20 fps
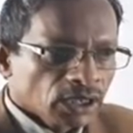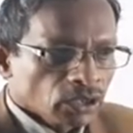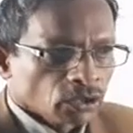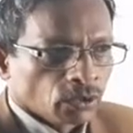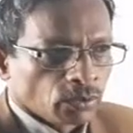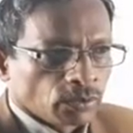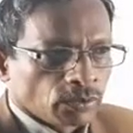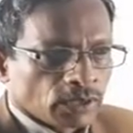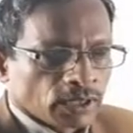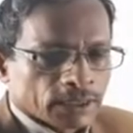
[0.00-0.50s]
ই
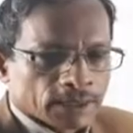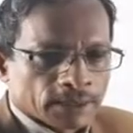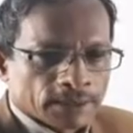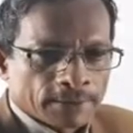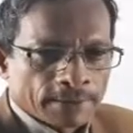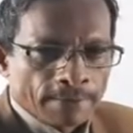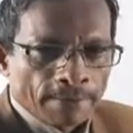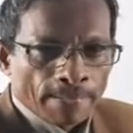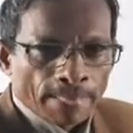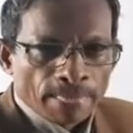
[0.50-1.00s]
গভর্নেন্স
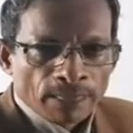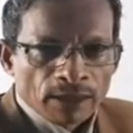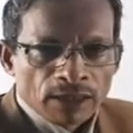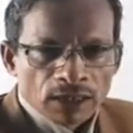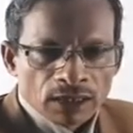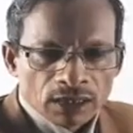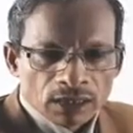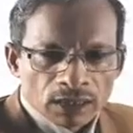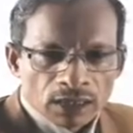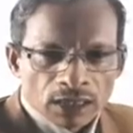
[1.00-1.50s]

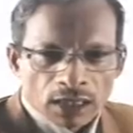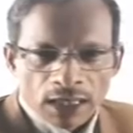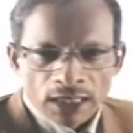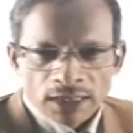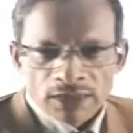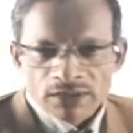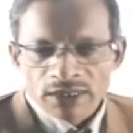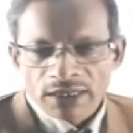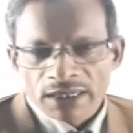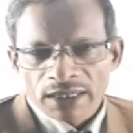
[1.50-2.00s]

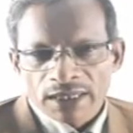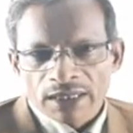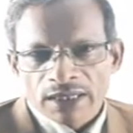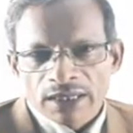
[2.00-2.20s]
আজকে